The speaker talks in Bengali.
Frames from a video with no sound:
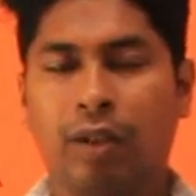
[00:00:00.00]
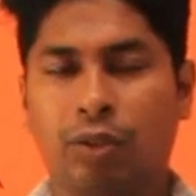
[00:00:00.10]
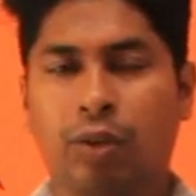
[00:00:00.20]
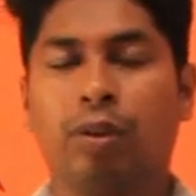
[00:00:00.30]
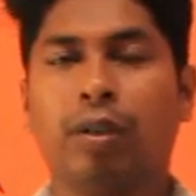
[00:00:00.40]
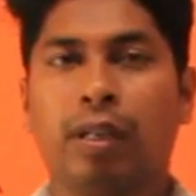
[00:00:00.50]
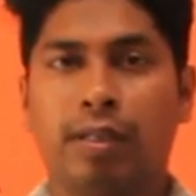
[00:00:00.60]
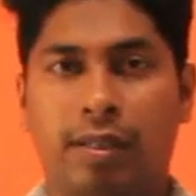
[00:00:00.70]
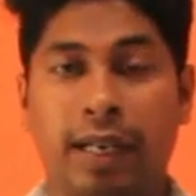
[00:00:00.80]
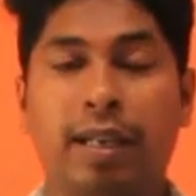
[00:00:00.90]
তো
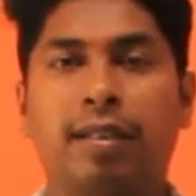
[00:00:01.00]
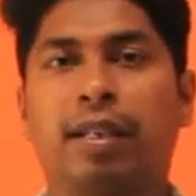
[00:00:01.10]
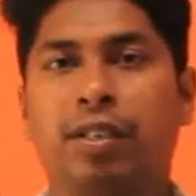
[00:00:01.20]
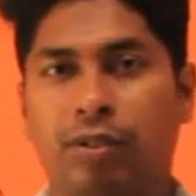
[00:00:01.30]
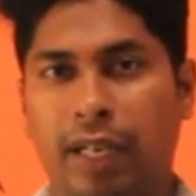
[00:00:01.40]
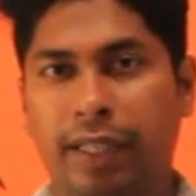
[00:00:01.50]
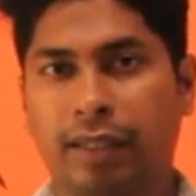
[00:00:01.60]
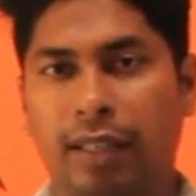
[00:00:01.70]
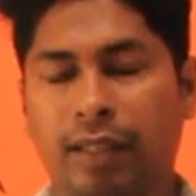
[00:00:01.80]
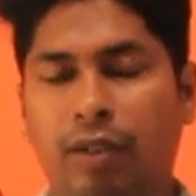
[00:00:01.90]
স্ট্যাটাসের কিছু
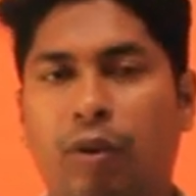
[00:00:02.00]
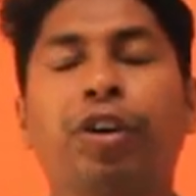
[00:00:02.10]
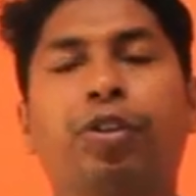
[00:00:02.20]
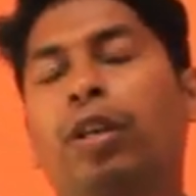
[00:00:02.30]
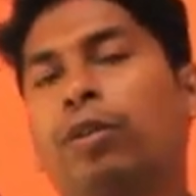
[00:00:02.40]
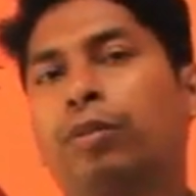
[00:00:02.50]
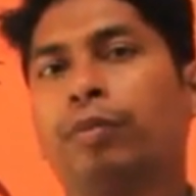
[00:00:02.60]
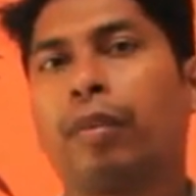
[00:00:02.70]
সেটিংস আছে হয়তো দেখুন